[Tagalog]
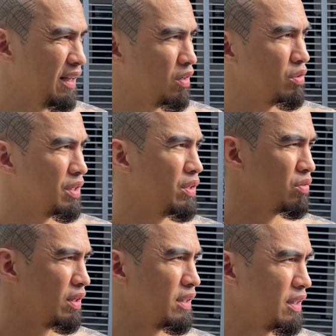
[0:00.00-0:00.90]
i-record niya na
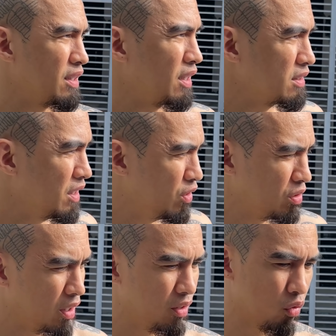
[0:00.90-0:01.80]
yung kanta niya kasi
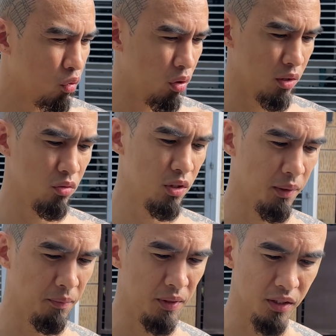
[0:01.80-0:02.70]
yun na lang yung kulang dun
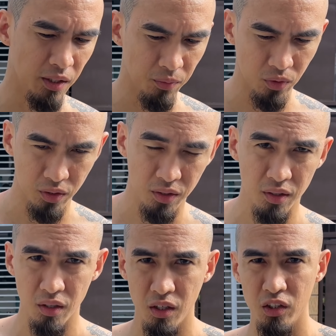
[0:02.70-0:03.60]
sa mixtape ko
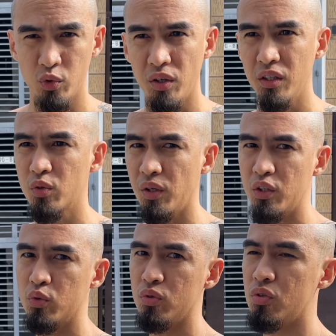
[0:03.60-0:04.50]
2022
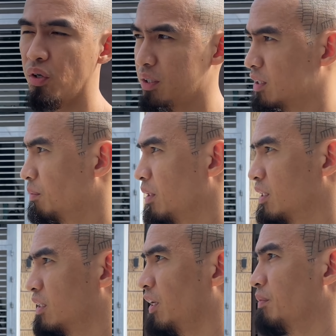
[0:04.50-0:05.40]
eh. joints na
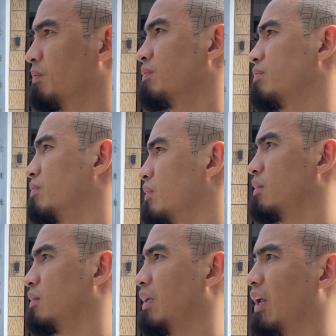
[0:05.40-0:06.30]
mixtape.
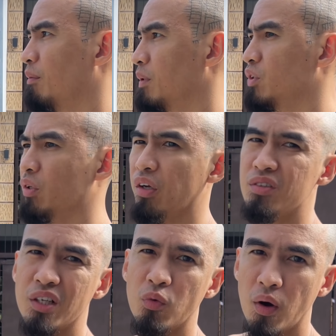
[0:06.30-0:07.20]
Lalabas yun
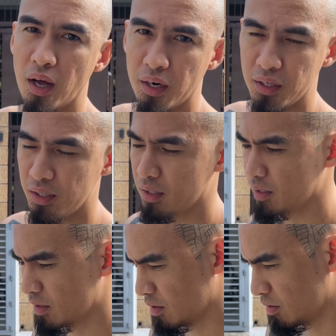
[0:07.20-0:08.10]
ngayon January.
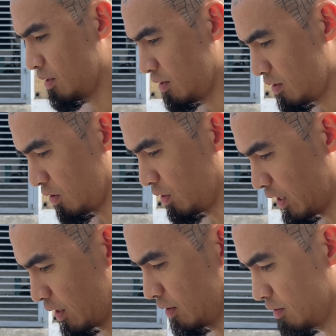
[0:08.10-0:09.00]
So
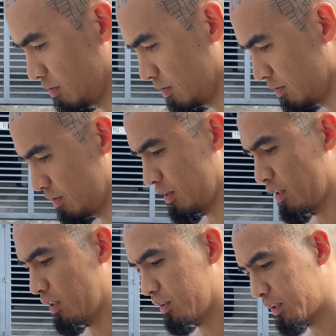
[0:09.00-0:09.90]
yeah.
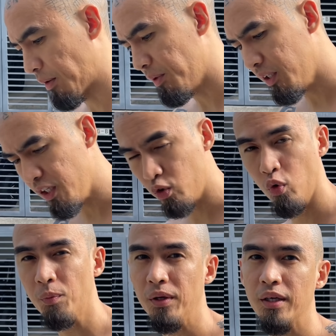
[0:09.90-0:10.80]
Sabi ni
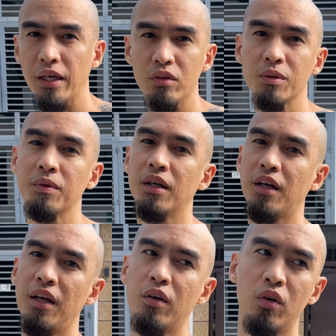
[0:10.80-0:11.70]
D2P ngayon siya
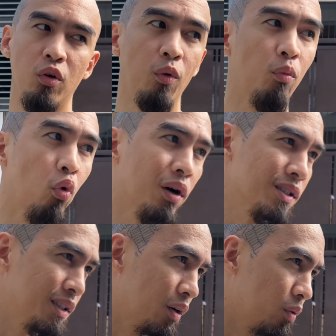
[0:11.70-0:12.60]
magre-record or
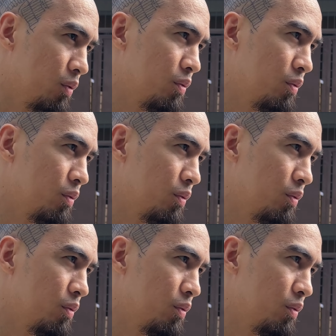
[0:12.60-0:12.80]
bukas daw.